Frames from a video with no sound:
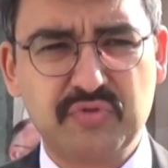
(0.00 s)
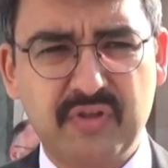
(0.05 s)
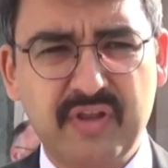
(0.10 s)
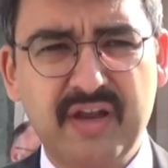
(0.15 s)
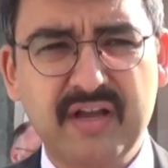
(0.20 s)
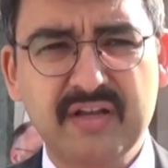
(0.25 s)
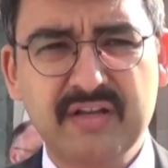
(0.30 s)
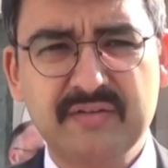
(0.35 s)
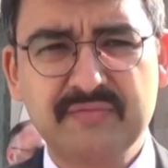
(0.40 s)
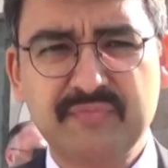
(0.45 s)

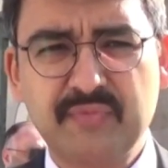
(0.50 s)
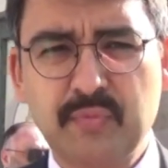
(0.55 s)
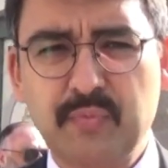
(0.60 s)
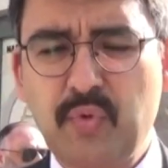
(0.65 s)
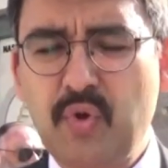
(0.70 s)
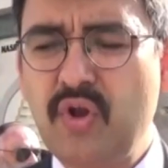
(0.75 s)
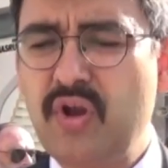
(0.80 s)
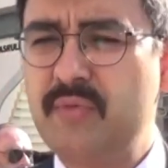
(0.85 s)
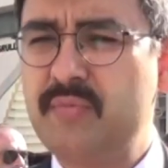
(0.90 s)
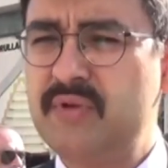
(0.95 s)
olarak
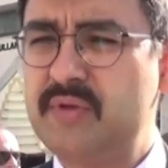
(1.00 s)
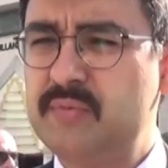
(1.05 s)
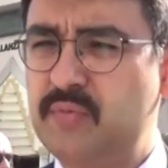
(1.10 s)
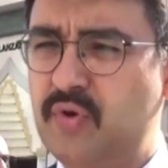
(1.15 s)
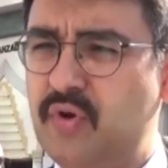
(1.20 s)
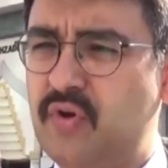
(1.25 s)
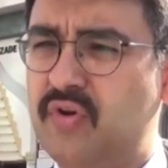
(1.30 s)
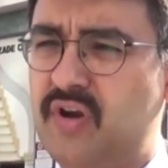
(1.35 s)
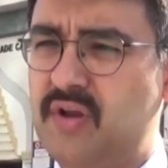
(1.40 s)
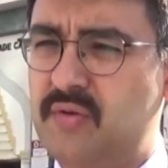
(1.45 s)
böyle bir
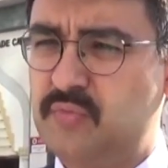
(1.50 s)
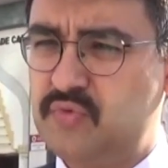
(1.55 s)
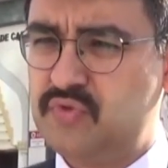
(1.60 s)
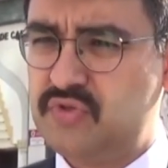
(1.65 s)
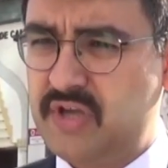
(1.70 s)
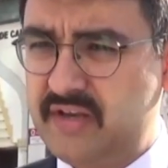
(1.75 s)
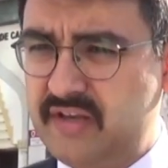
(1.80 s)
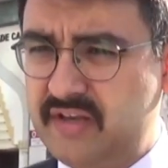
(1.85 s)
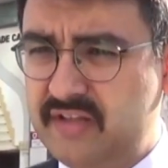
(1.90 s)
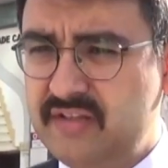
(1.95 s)
program
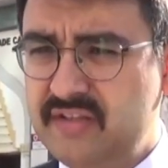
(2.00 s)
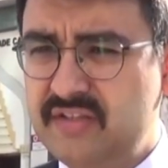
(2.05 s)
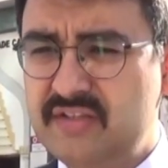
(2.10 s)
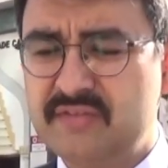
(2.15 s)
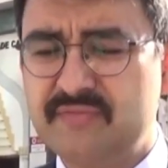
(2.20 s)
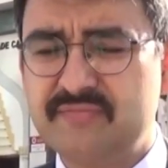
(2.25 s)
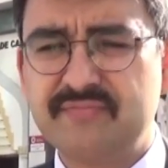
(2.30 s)
düzenledik.